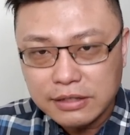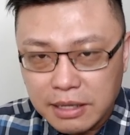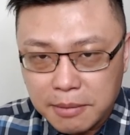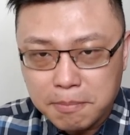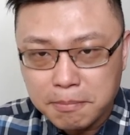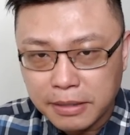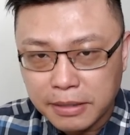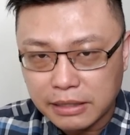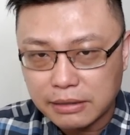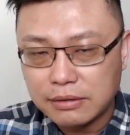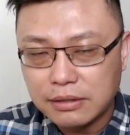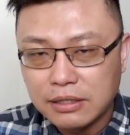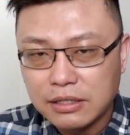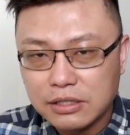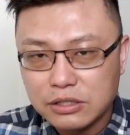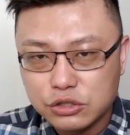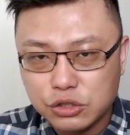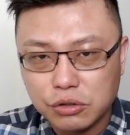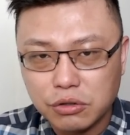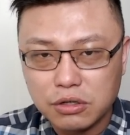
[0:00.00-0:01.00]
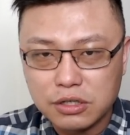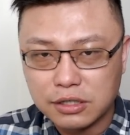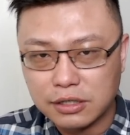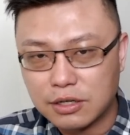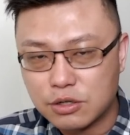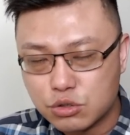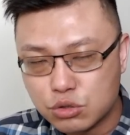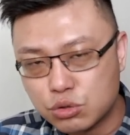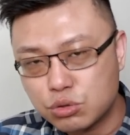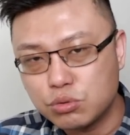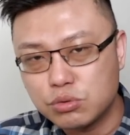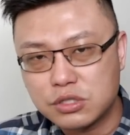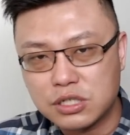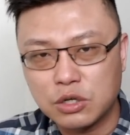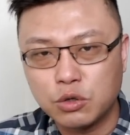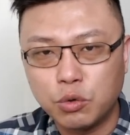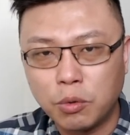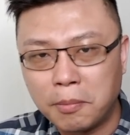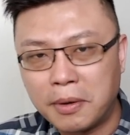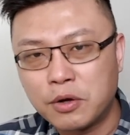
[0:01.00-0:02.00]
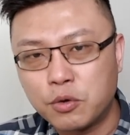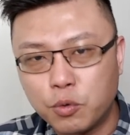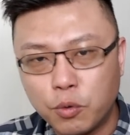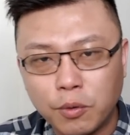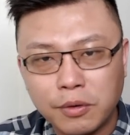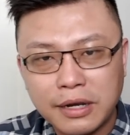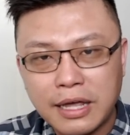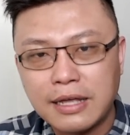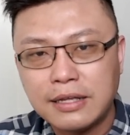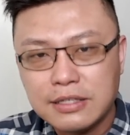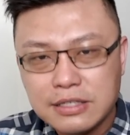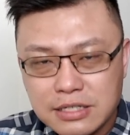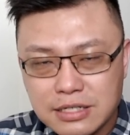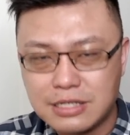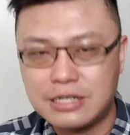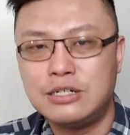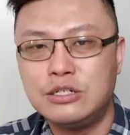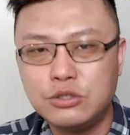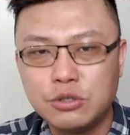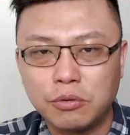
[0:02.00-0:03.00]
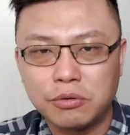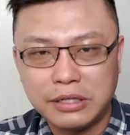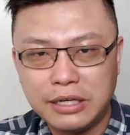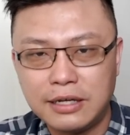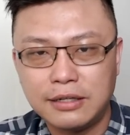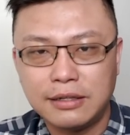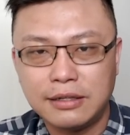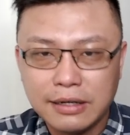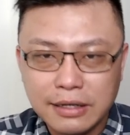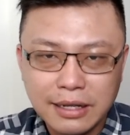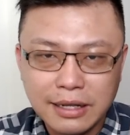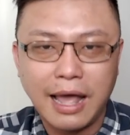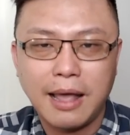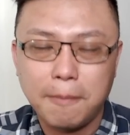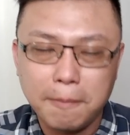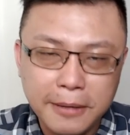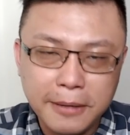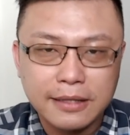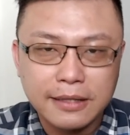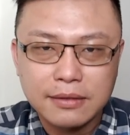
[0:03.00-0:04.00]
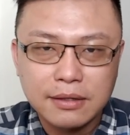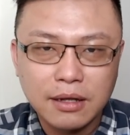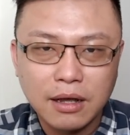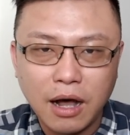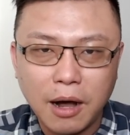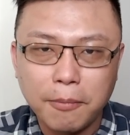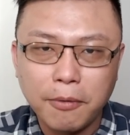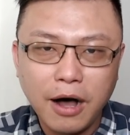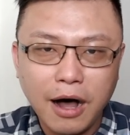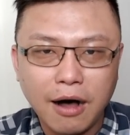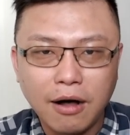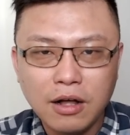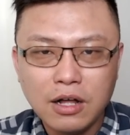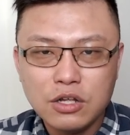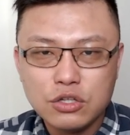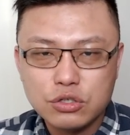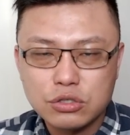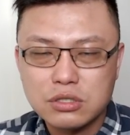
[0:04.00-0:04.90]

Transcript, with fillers: 那么就有可能促成我们国内金融业的改变，好不好？